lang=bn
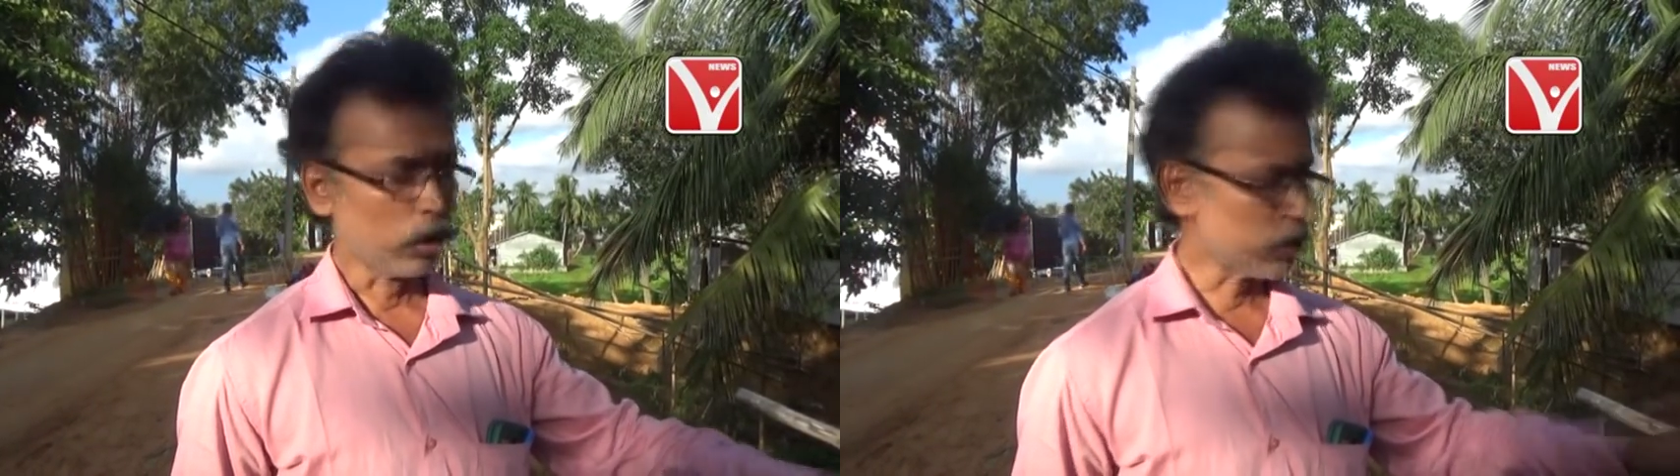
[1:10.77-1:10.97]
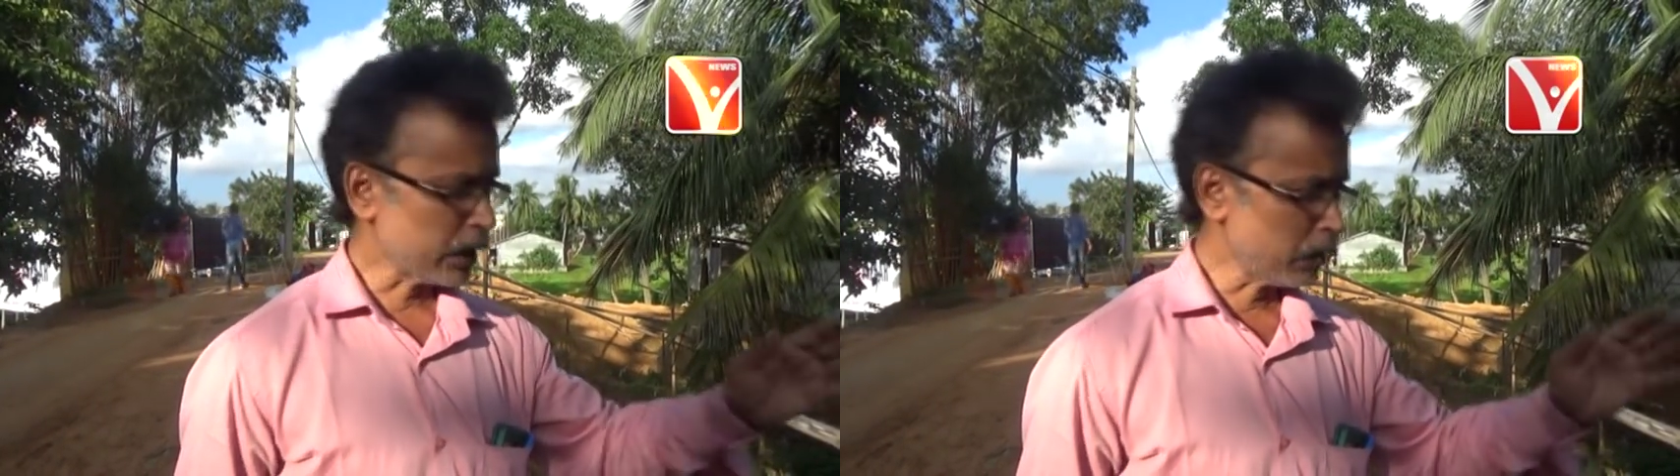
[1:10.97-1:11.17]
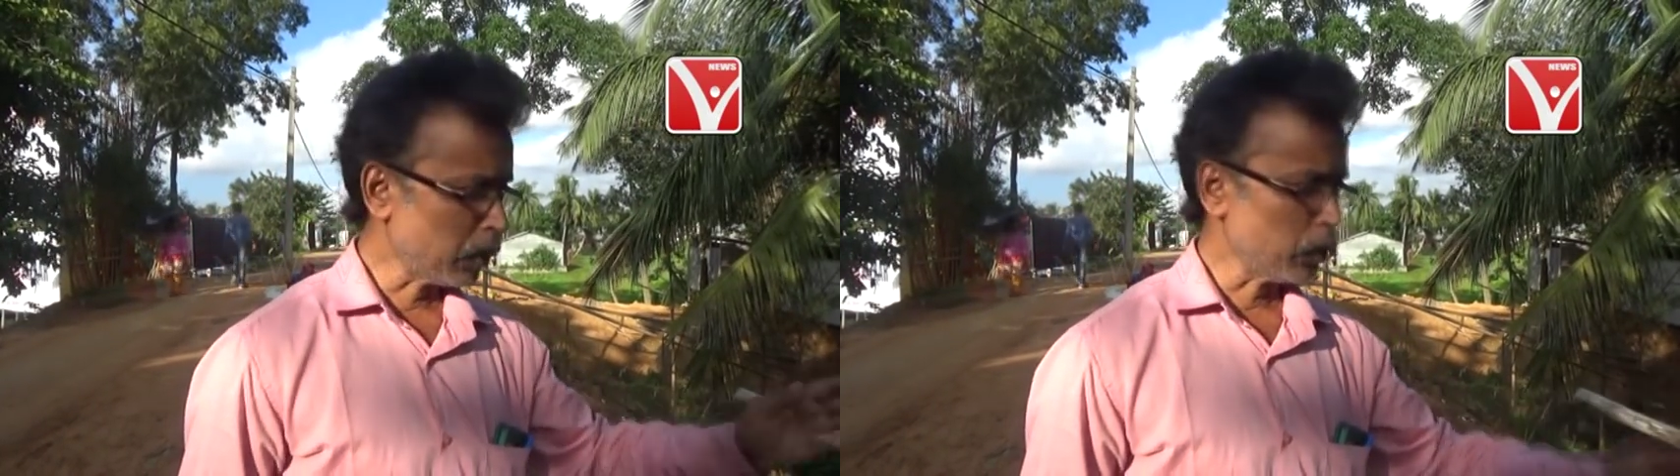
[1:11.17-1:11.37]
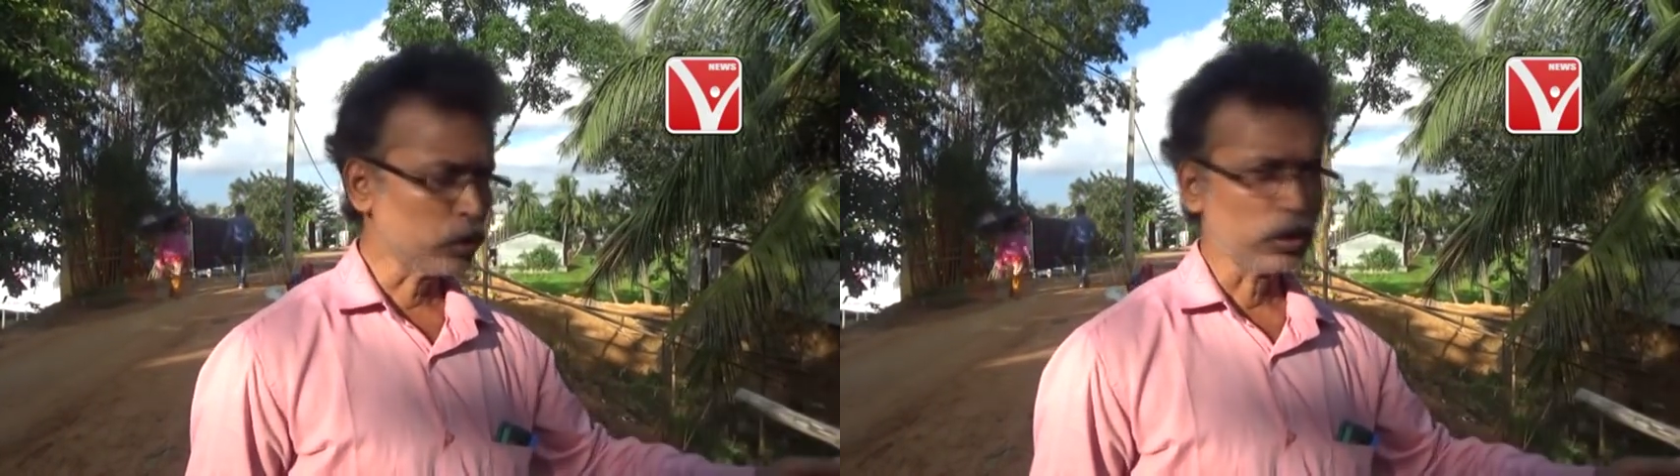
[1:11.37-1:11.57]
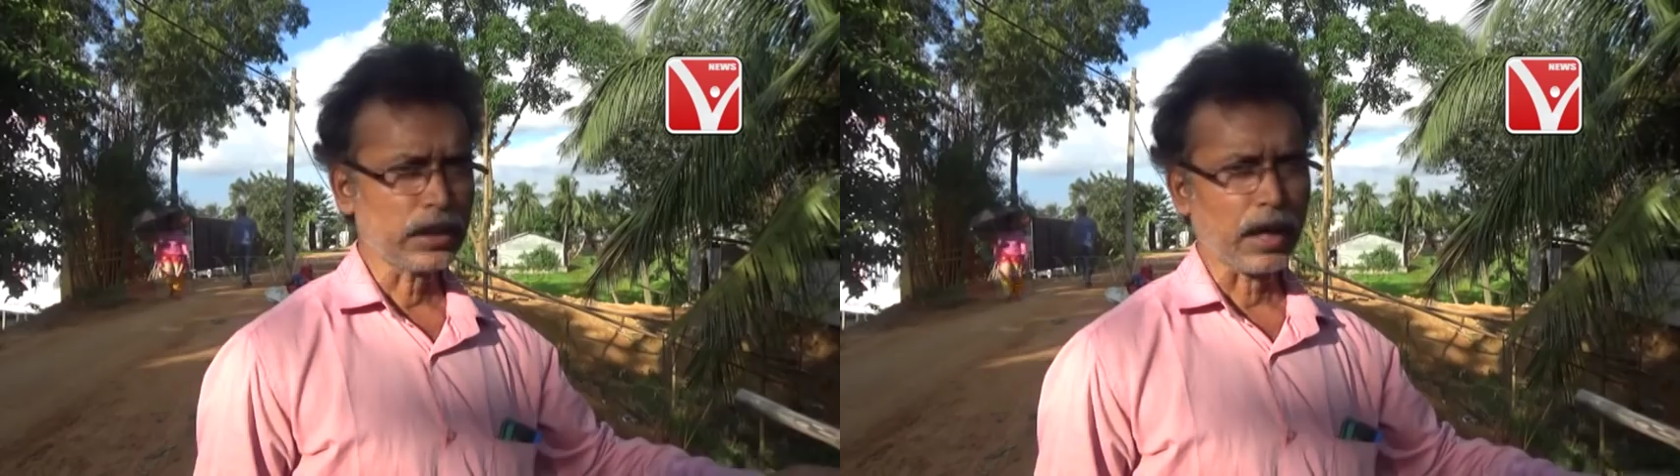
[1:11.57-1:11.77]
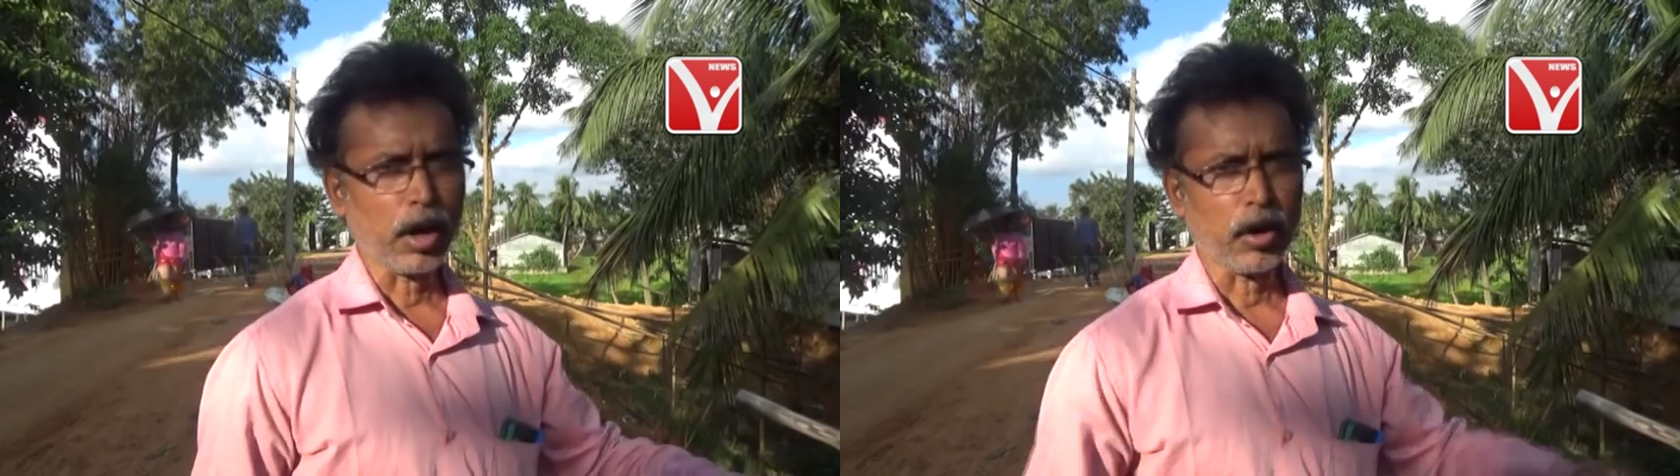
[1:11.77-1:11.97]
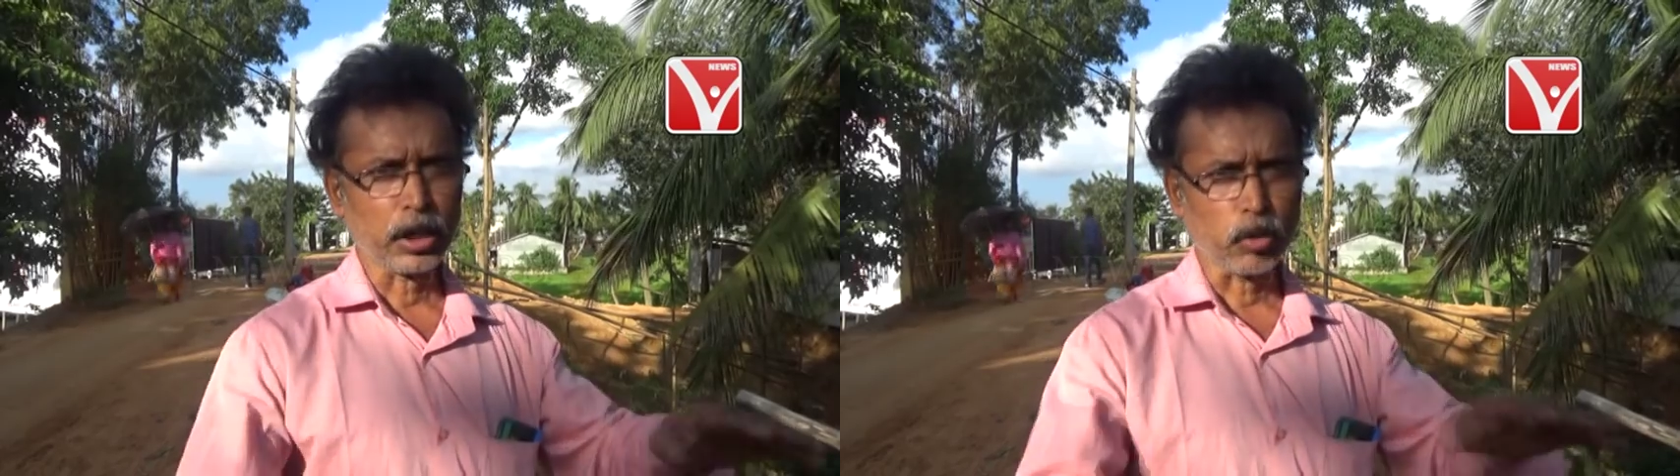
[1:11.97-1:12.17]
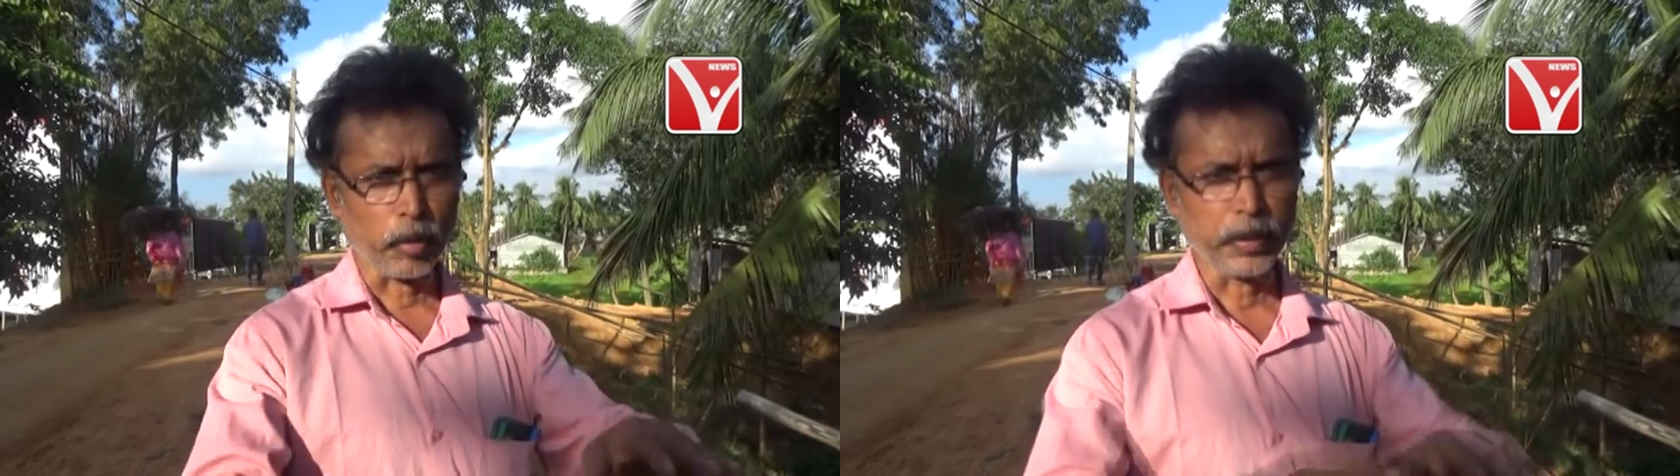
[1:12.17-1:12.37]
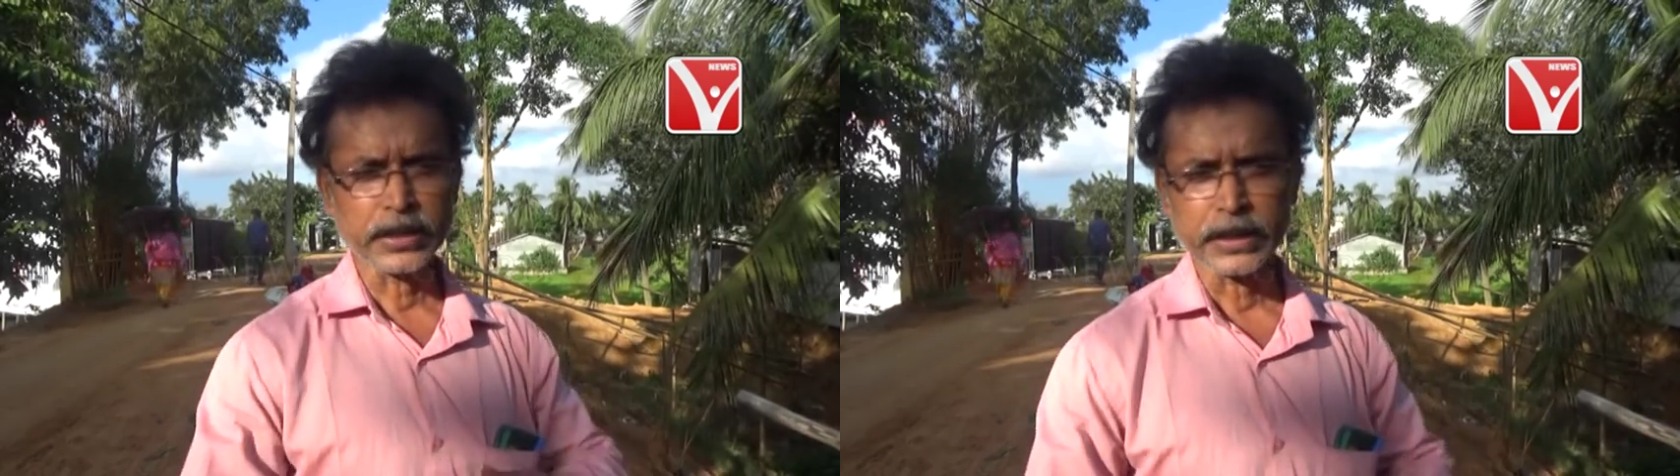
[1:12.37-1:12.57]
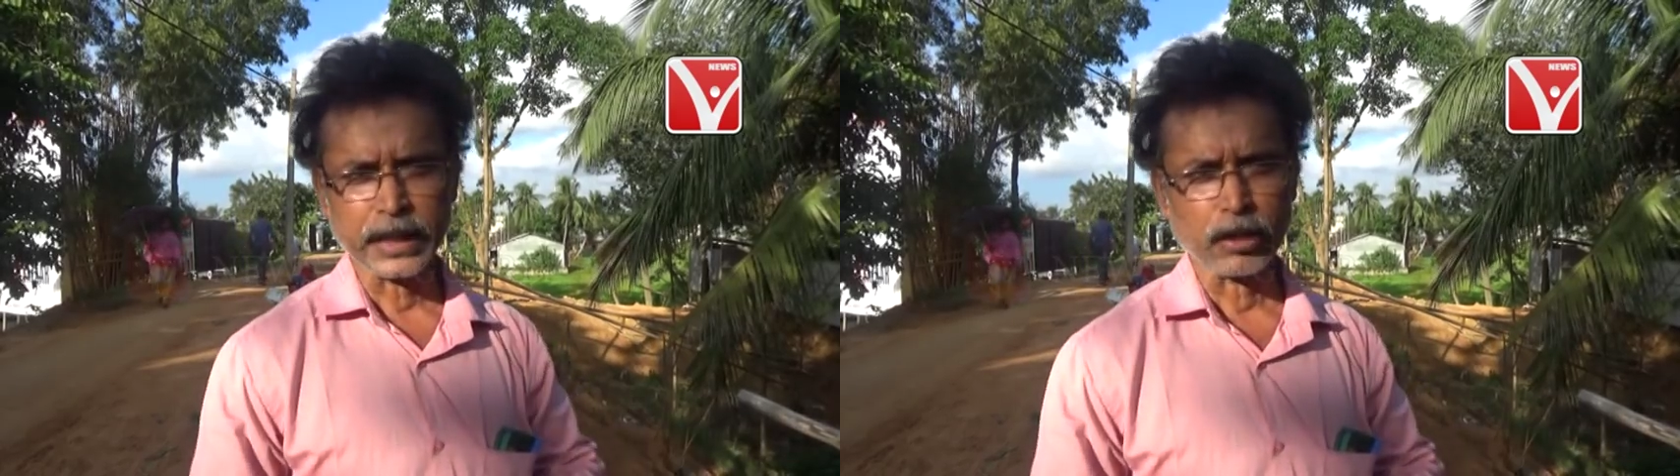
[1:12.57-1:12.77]
অস্থায়ীভাবেও যদি দেওয়া হয় গভর্নমেন্ট
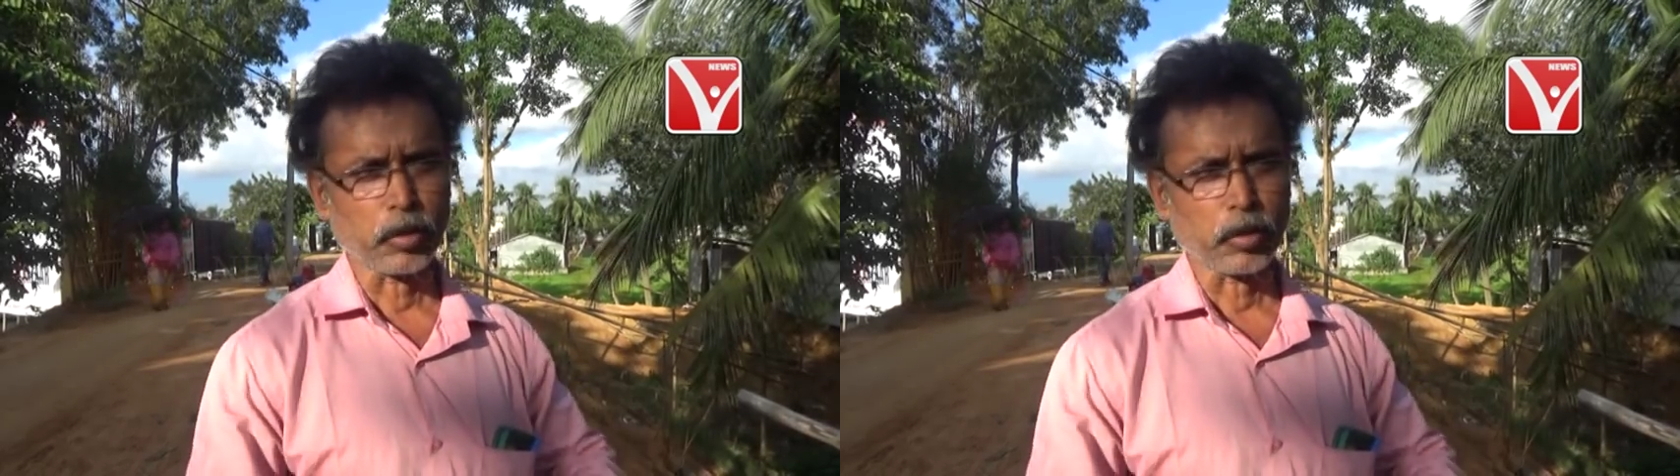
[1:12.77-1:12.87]
চিন্তা